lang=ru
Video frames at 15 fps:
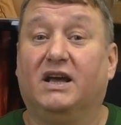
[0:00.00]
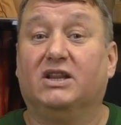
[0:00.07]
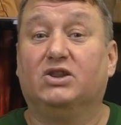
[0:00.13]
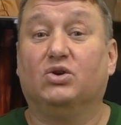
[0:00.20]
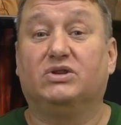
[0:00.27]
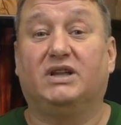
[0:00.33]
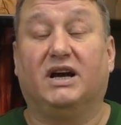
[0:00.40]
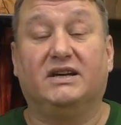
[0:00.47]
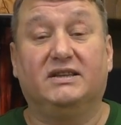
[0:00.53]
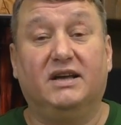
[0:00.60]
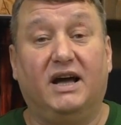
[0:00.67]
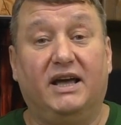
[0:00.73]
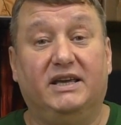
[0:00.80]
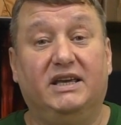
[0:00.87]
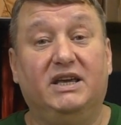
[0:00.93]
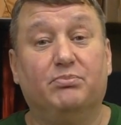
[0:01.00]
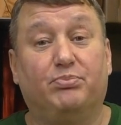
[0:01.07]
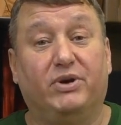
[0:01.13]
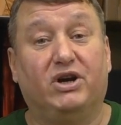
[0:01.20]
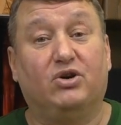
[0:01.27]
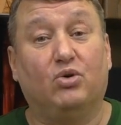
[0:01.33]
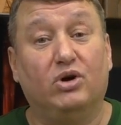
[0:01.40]
Но тогда им
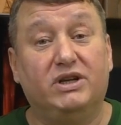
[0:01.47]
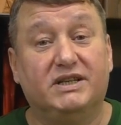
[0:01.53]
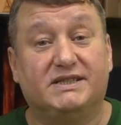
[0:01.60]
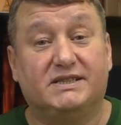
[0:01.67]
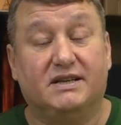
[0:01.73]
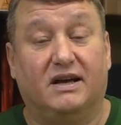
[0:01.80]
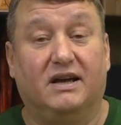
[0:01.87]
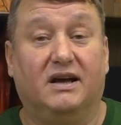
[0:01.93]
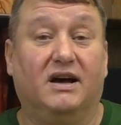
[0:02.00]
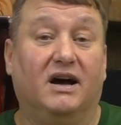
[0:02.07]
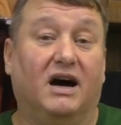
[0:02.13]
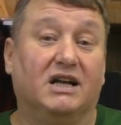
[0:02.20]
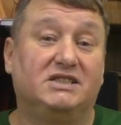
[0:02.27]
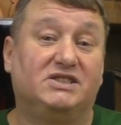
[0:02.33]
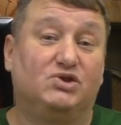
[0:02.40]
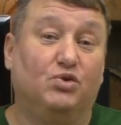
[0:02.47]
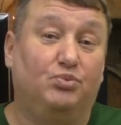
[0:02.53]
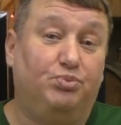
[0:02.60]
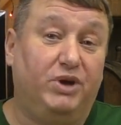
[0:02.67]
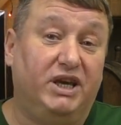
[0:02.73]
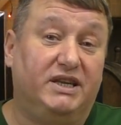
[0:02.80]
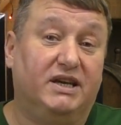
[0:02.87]
приходится
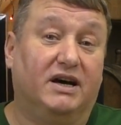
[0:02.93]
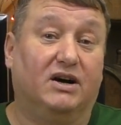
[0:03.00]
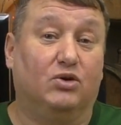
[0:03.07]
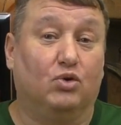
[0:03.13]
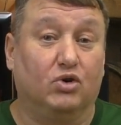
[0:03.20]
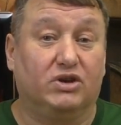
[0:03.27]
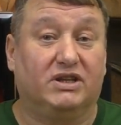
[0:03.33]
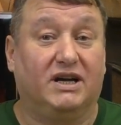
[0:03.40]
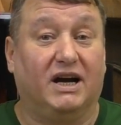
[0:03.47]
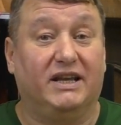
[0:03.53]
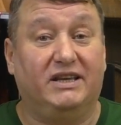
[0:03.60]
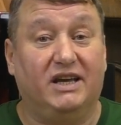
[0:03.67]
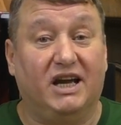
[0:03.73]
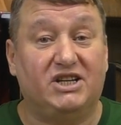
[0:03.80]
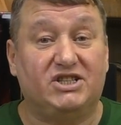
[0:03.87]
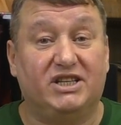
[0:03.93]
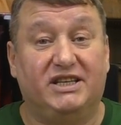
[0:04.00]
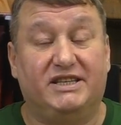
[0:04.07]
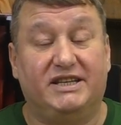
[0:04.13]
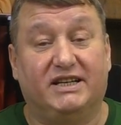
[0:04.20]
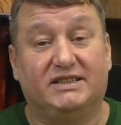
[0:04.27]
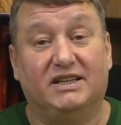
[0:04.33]
отступить от конечной
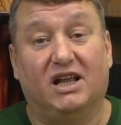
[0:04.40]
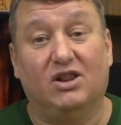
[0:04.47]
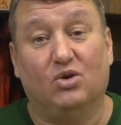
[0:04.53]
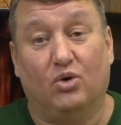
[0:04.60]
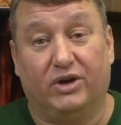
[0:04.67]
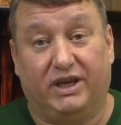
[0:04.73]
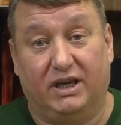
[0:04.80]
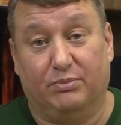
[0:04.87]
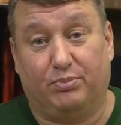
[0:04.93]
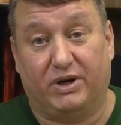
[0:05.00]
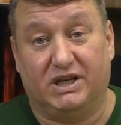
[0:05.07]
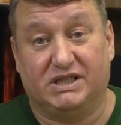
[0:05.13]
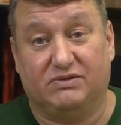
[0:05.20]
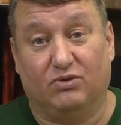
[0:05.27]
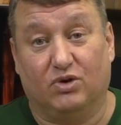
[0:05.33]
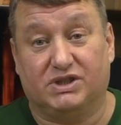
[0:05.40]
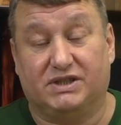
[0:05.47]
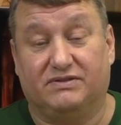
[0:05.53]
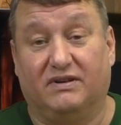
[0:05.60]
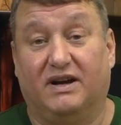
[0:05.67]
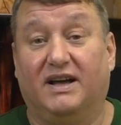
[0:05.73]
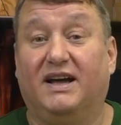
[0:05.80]
технологии
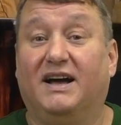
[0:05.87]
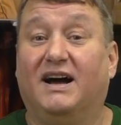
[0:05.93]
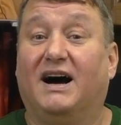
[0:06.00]
производства.